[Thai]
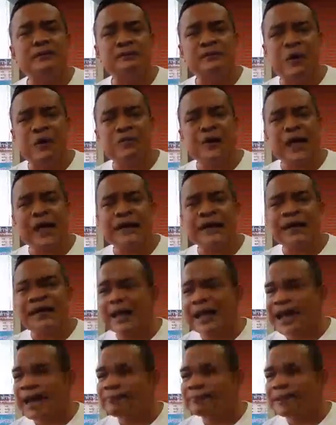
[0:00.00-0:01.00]
ผมเองเนี่ย
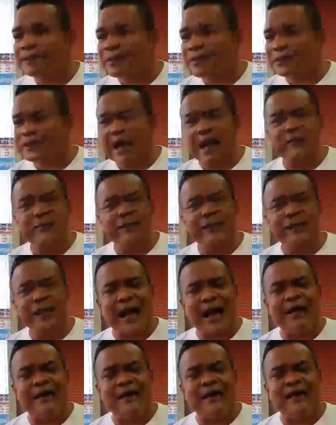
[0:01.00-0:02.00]
นะครับที่ต้องใช้วิธี
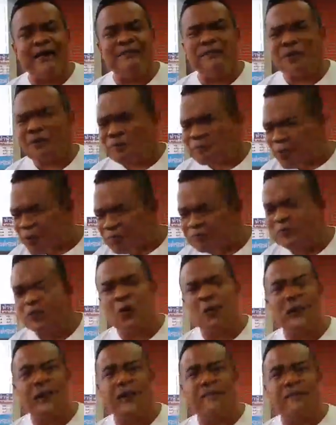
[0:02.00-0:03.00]
การอย่างนี้เพราะผม
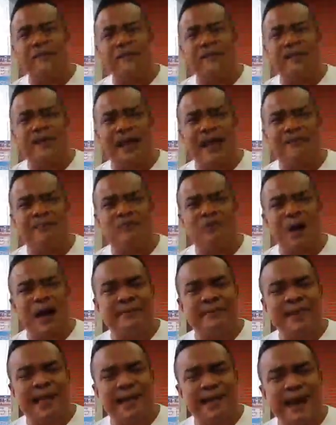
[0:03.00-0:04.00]
ทนในพฤติกรรมควา
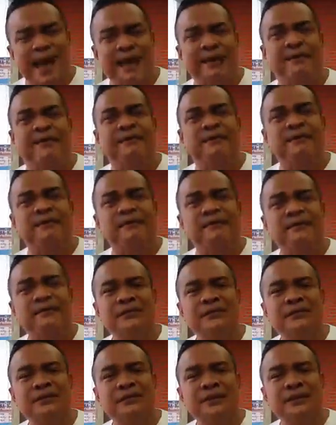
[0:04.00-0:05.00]
มหน้าด้าน
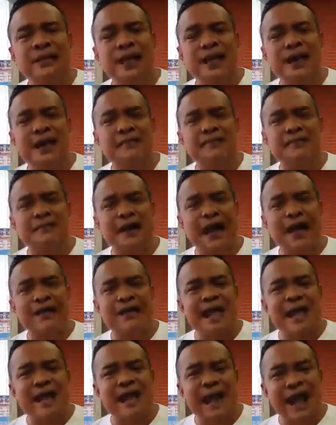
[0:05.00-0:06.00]
นะครับไร้ย
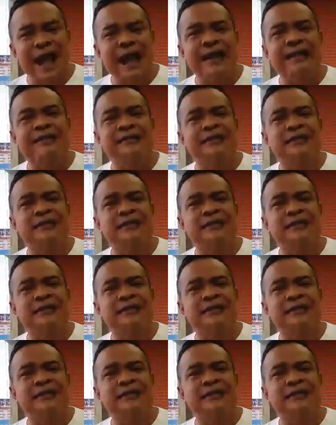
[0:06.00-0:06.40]
ยางอาย